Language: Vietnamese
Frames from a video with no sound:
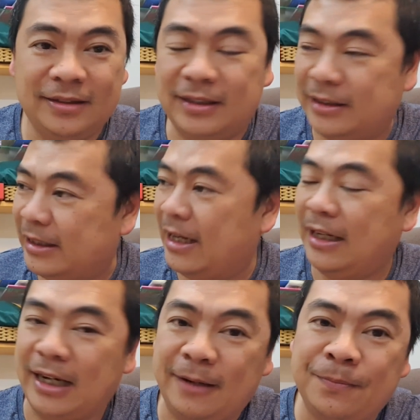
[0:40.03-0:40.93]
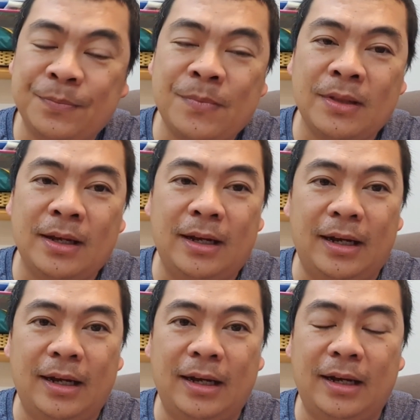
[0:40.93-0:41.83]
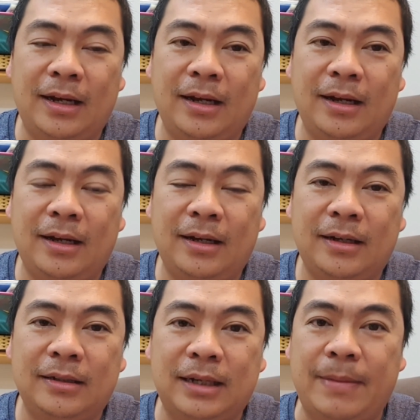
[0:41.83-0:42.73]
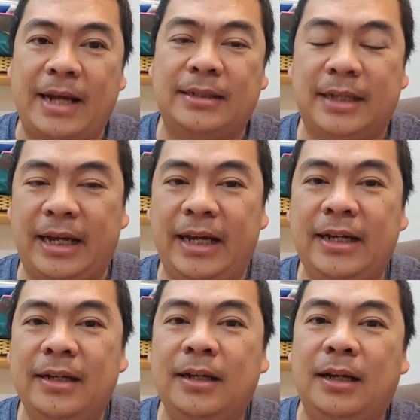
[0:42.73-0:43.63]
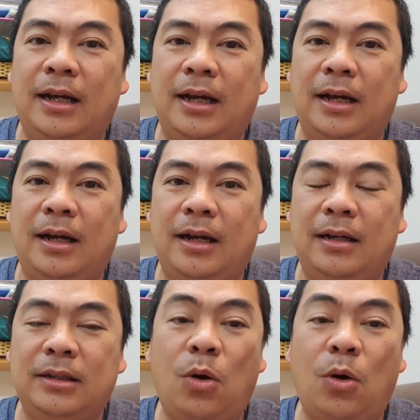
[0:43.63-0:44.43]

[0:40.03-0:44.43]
thành ra là à, các bạn sẽ à, nó